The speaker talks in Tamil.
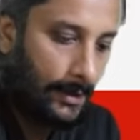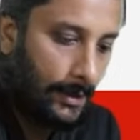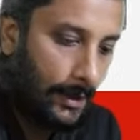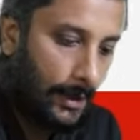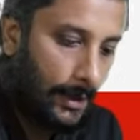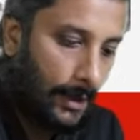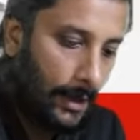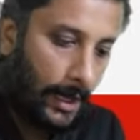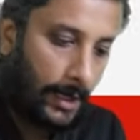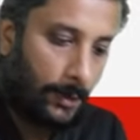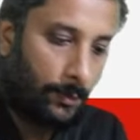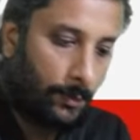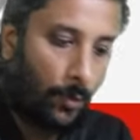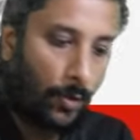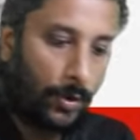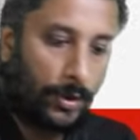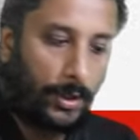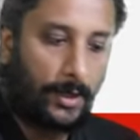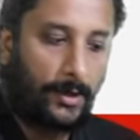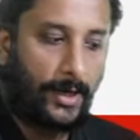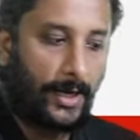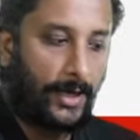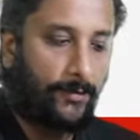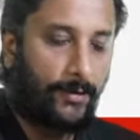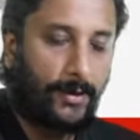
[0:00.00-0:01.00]
அண்ட் மோட்டார்
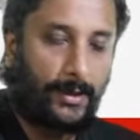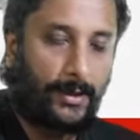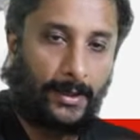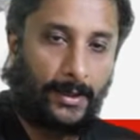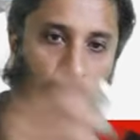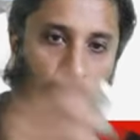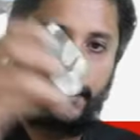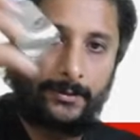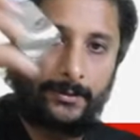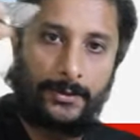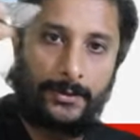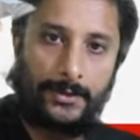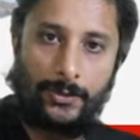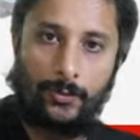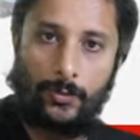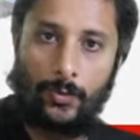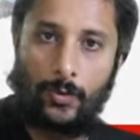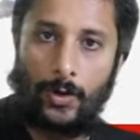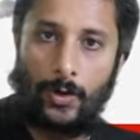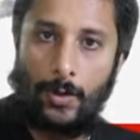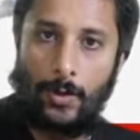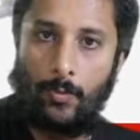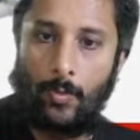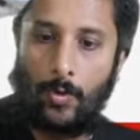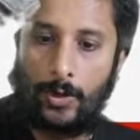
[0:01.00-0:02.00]
டிரைவருங்க இது
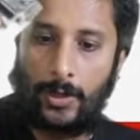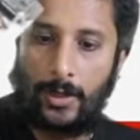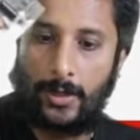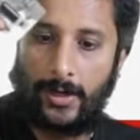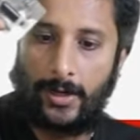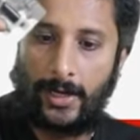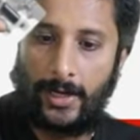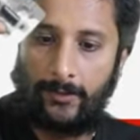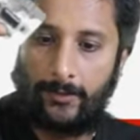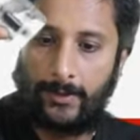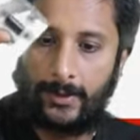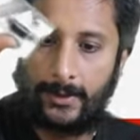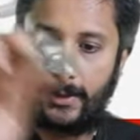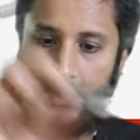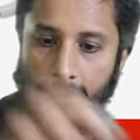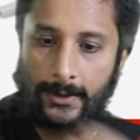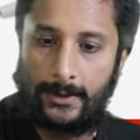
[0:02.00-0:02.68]
உங்களுடைய மோட்டார் டிரைவருங்க